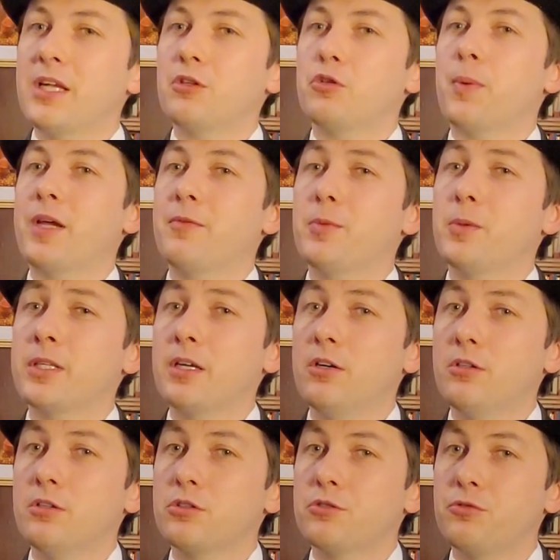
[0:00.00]
ère de
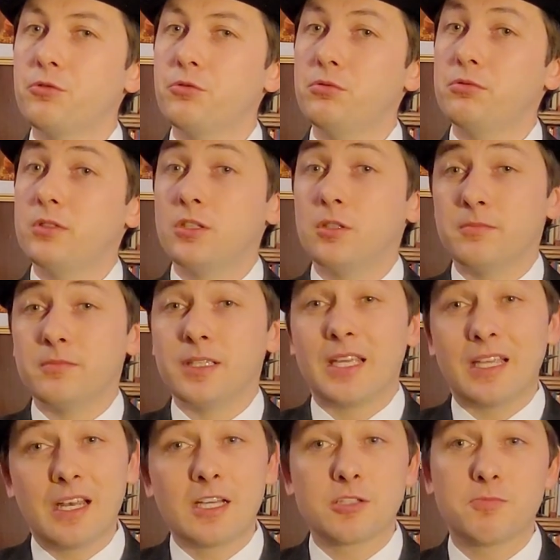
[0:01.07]
prépondérance fut, comme
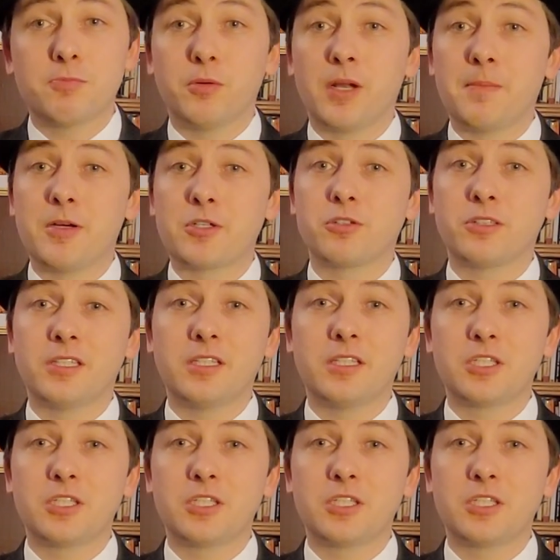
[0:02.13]
hélas pour la majorité